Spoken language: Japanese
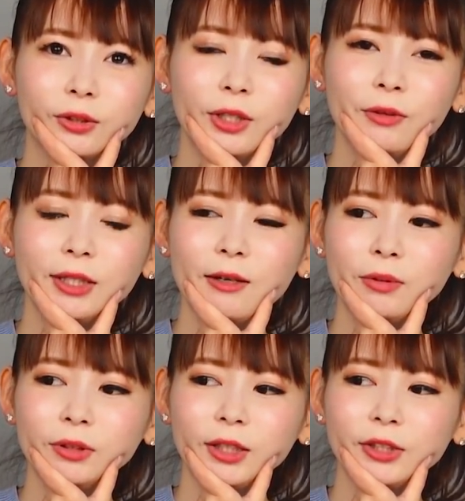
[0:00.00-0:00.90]
それは多
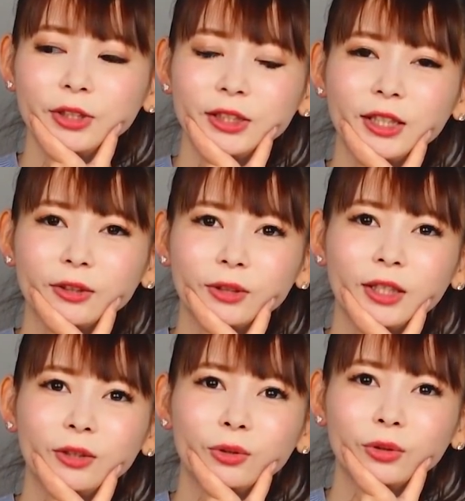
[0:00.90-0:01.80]
分さ結衣さんと
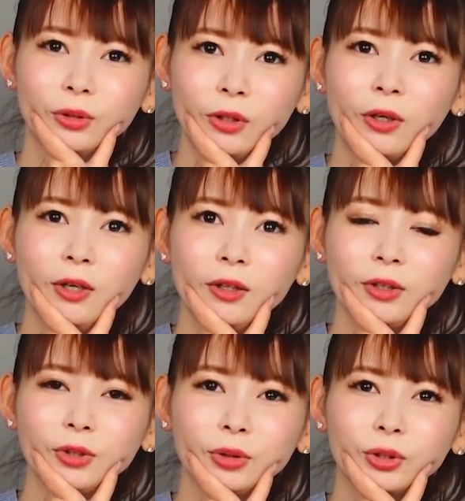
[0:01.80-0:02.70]
玄道の
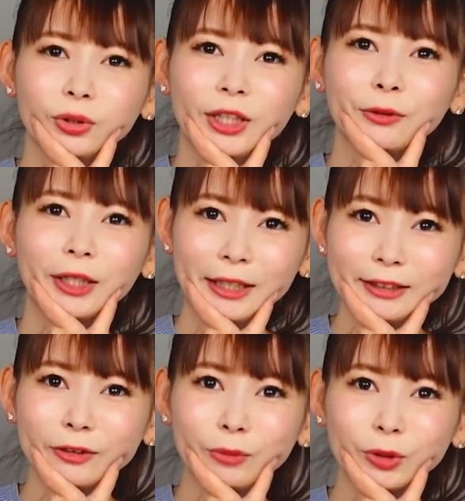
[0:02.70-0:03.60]
象徴なのか
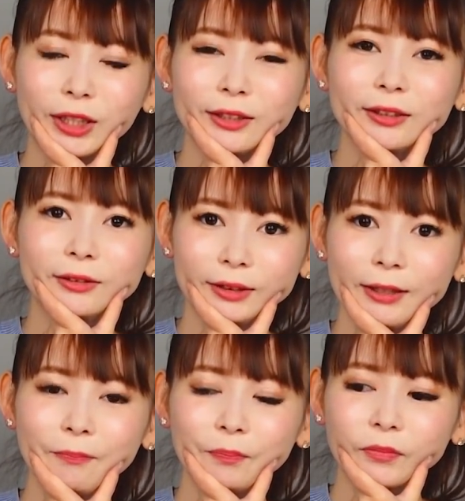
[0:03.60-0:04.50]
なって思ったんですよね。